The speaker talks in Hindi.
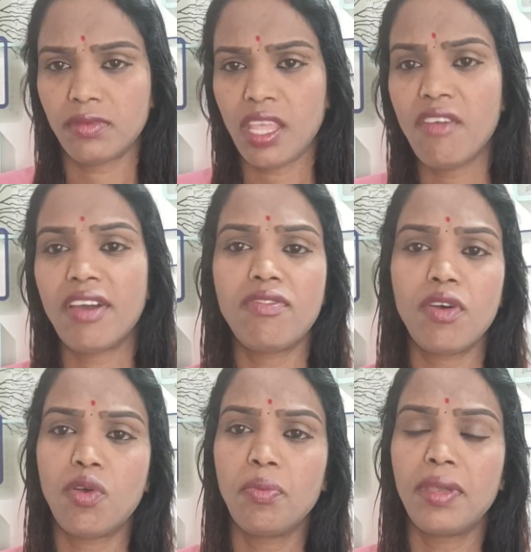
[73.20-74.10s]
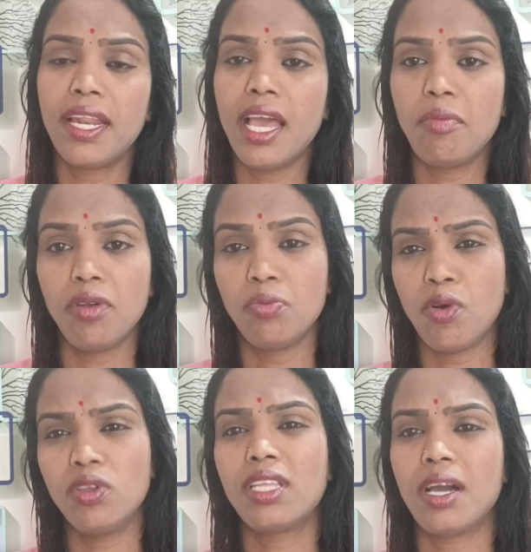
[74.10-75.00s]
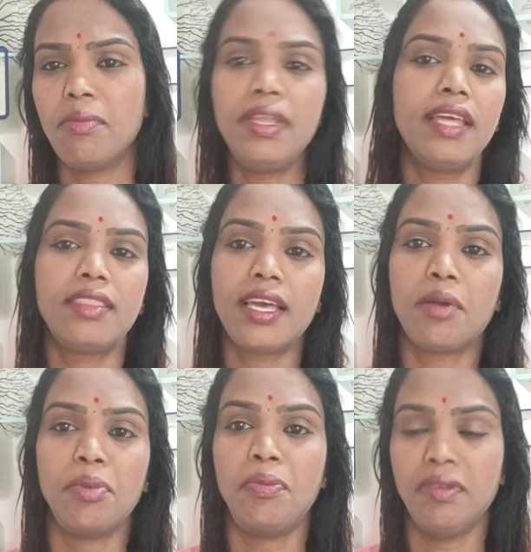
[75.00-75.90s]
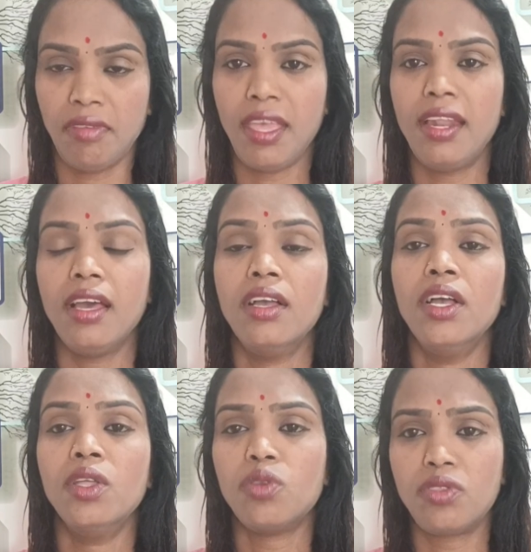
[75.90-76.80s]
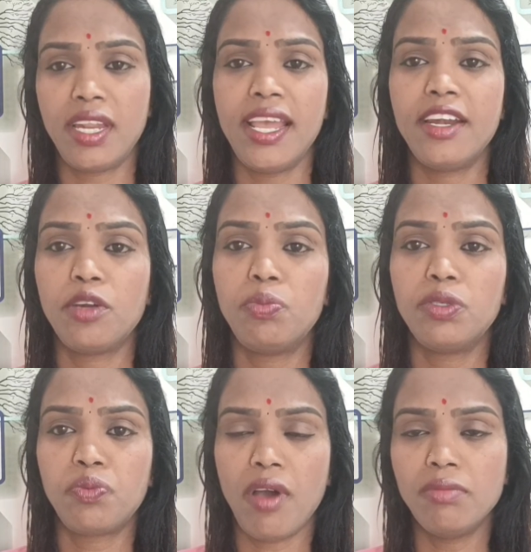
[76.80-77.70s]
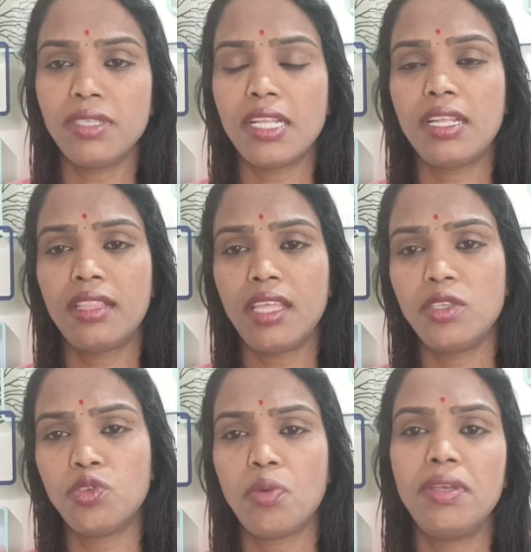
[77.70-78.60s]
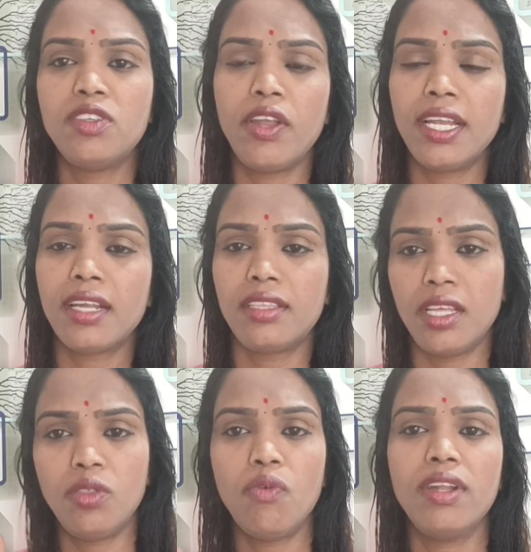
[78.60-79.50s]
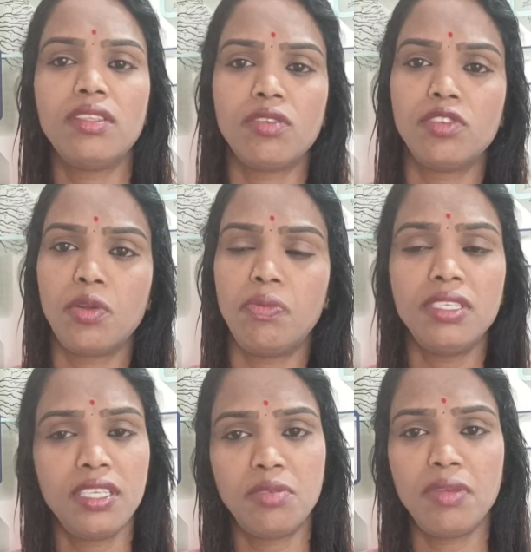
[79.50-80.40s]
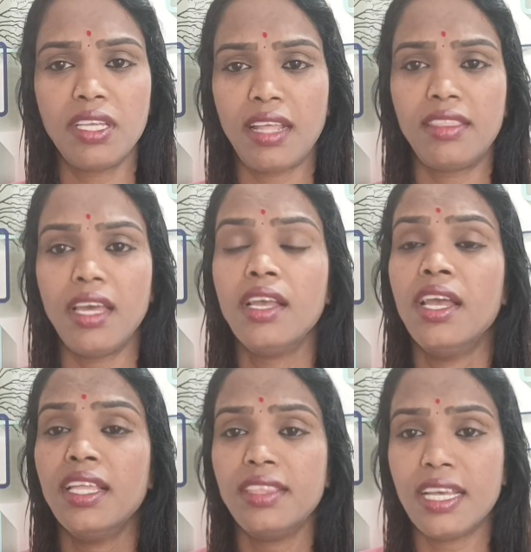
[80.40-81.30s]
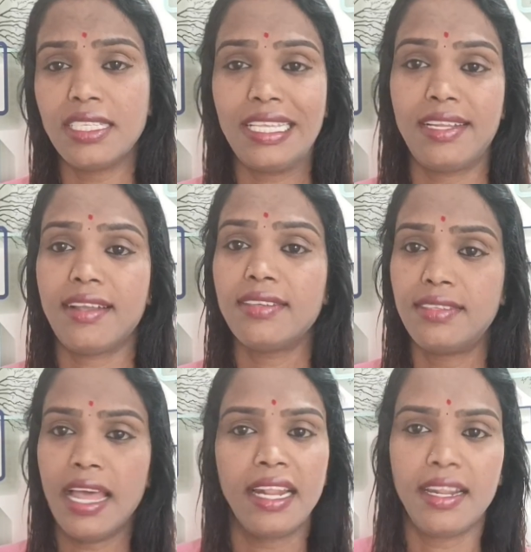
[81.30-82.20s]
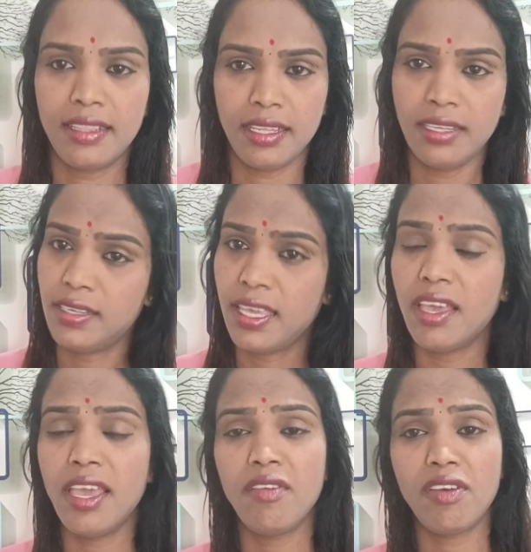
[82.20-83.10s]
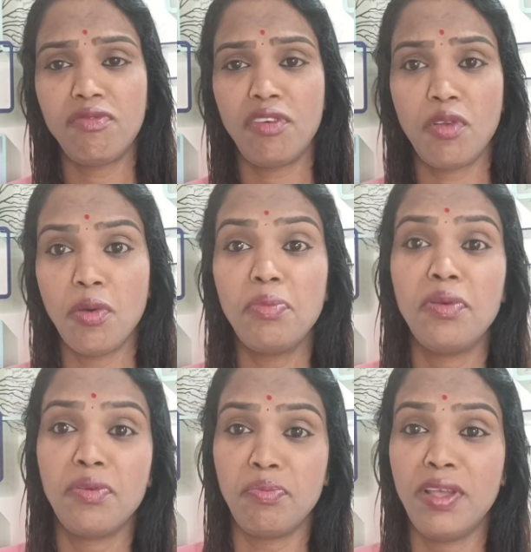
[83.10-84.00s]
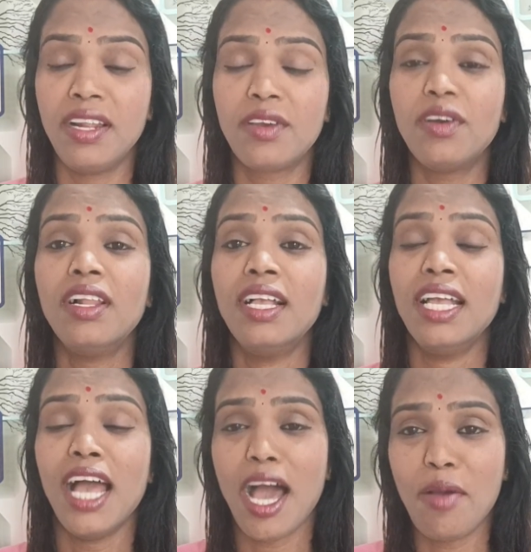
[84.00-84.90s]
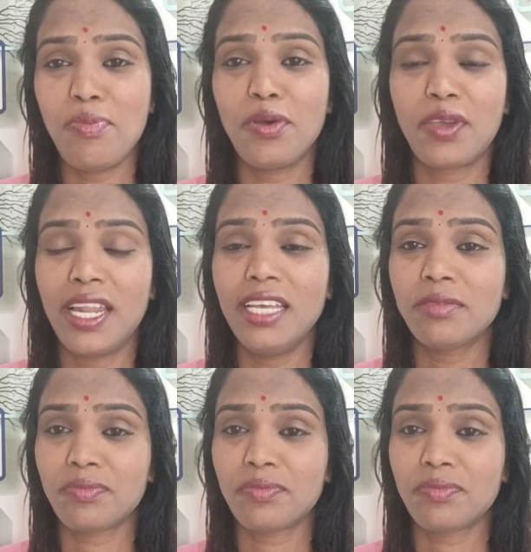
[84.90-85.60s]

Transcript: ये वर्क फॉर होम के लिए हम लोग बहुत कम ही लेते हैं कभी भी सही है ना तो थ्री हंड्रेड रुपीज़ फॉर्म चार्ज रहता है जो भी ज्वाइन करता है तो वन थाउजेंड रुपीज़ इसमें रहता है दस हज़ार का सैलरी रहता है ठीक है ये वर्क फॉर होम बिल्कुल आप लोग के लिए